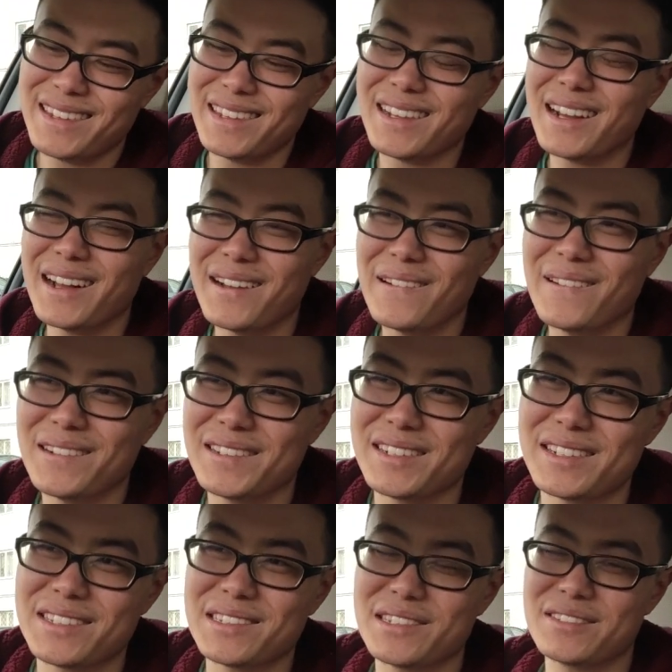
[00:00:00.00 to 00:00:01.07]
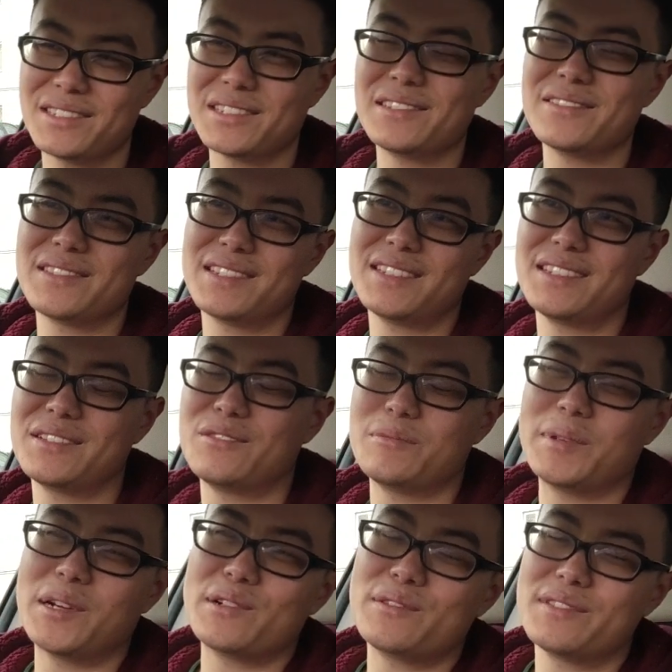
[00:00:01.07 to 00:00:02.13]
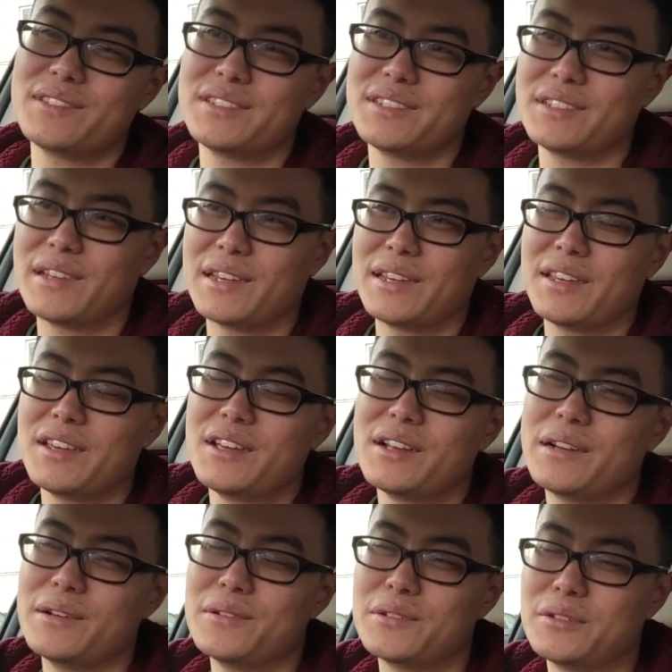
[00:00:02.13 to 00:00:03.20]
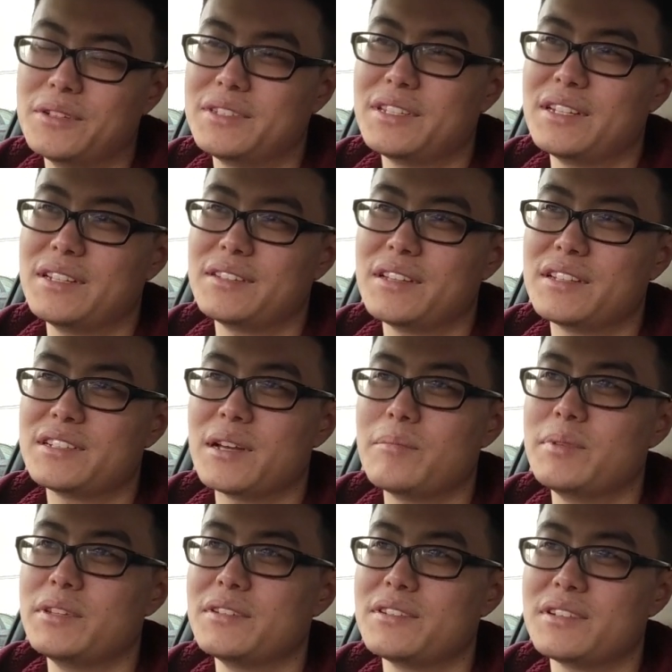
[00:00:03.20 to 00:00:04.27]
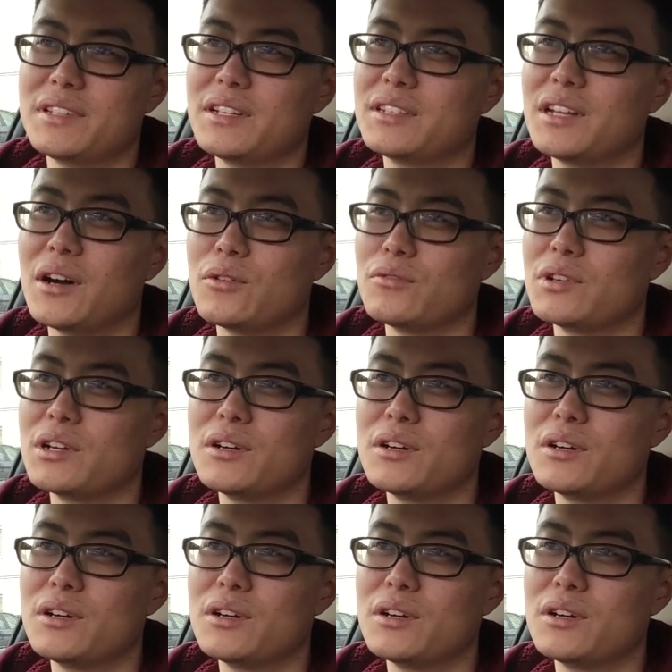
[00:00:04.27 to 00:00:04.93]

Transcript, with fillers: 银行或者是投资公司、股票公司给客户推荐理财产品的是一个套路。